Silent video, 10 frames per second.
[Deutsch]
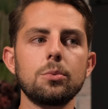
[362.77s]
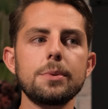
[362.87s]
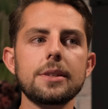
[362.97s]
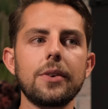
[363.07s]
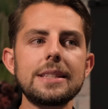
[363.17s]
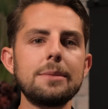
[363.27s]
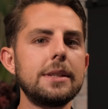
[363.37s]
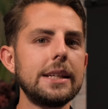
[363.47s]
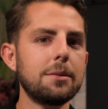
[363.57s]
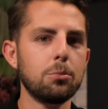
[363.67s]
du bist quasi im
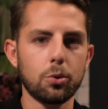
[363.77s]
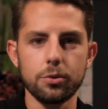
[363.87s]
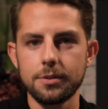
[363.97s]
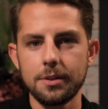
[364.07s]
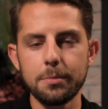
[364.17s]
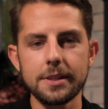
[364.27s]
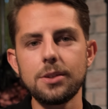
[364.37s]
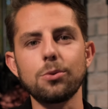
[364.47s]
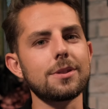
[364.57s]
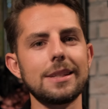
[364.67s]
Diätmodus, im
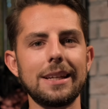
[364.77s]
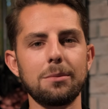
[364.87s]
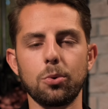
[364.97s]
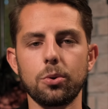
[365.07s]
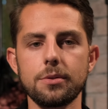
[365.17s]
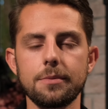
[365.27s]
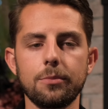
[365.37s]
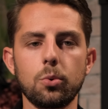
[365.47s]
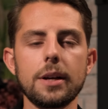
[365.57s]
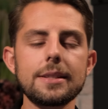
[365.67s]
Beziehungsdiätmodus.
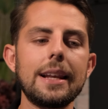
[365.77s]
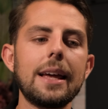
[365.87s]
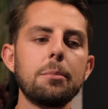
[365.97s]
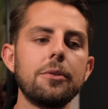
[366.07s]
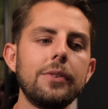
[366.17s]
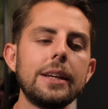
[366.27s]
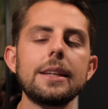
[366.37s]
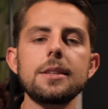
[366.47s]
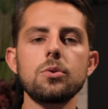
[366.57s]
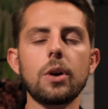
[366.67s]
Du hast gelernt, mit
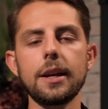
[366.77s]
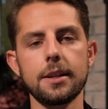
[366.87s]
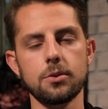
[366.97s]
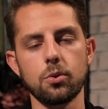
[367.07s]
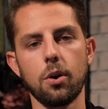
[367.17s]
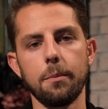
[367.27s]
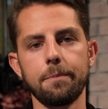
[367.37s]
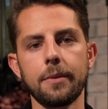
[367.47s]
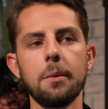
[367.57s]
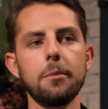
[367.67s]
wenig zurechtzukommen,
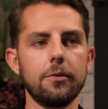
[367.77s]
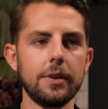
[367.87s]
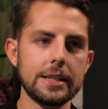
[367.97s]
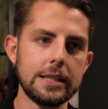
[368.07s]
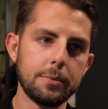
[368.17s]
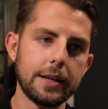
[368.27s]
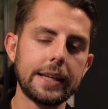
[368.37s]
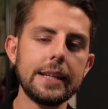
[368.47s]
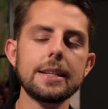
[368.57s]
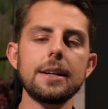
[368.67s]
mit wenig Liebe in der
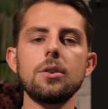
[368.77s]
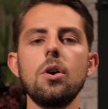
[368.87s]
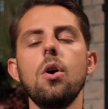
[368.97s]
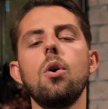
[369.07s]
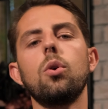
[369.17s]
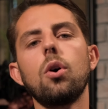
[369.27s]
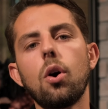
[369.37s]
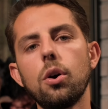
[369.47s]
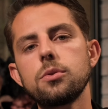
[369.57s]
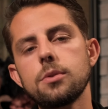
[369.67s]
Kindheit und auch
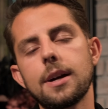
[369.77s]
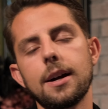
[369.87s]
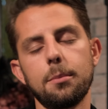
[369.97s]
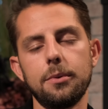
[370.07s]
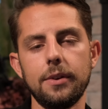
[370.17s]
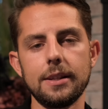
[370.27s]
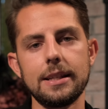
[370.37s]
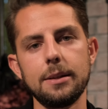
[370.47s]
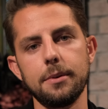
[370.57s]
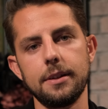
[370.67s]
heutzutage mit wenig
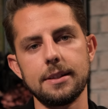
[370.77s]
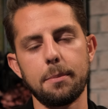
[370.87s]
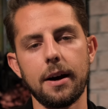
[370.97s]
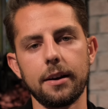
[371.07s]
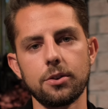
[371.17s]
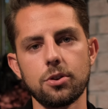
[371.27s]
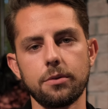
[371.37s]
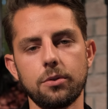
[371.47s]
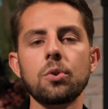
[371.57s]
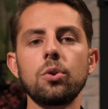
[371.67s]
Liebe in dieser
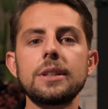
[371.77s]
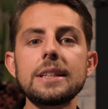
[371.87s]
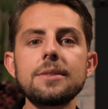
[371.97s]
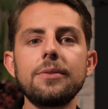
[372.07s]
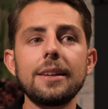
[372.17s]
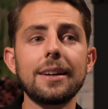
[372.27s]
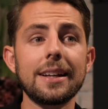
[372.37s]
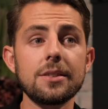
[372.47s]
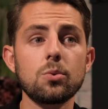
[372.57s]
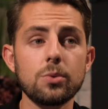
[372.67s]
Partnerschaft. Und deswegen
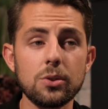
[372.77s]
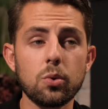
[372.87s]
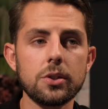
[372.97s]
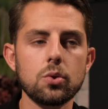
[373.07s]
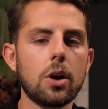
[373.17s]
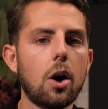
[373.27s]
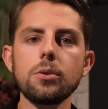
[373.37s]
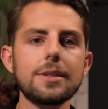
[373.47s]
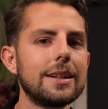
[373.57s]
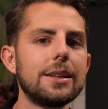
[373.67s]
kannst du Situationen
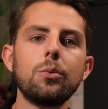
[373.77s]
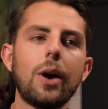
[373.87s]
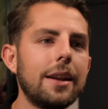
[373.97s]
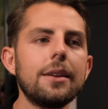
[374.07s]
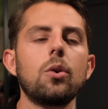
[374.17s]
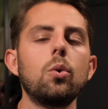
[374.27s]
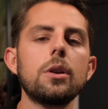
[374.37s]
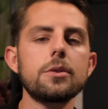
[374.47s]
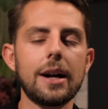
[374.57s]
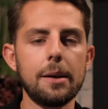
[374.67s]
aushalten, die für andere
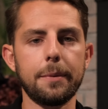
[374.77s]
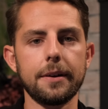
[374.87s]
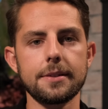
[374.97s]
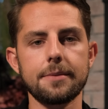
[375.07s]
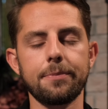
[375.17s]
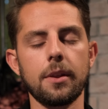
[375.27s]
unaushaltbar ist.